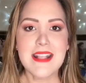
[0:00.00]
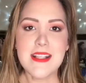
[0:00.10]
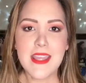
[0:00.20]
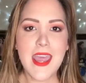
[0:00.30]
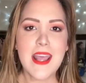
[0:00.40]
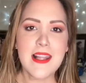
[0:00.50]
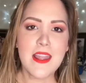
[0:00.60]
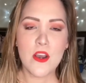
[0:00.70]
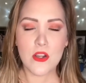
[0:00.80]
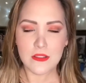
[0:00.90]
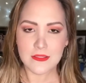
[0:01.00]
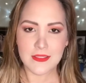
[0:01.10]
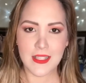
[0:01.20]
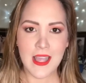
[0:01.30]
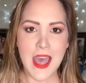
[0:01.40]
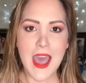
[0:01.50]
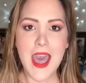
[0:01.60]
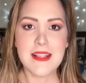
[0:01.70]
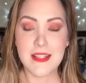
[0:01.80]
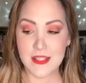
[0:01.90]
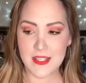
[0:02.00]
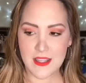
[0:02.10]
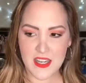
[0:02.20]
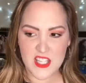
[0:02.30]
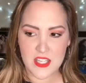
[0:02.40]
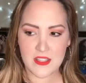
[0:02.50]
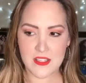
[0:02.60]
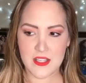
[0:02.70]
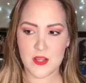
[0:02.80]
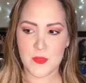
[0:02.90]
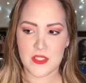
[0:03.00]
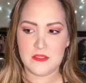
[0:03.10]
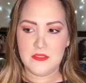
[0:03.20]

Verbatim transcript: Así que el día de hoy Así, así derechita, así como de...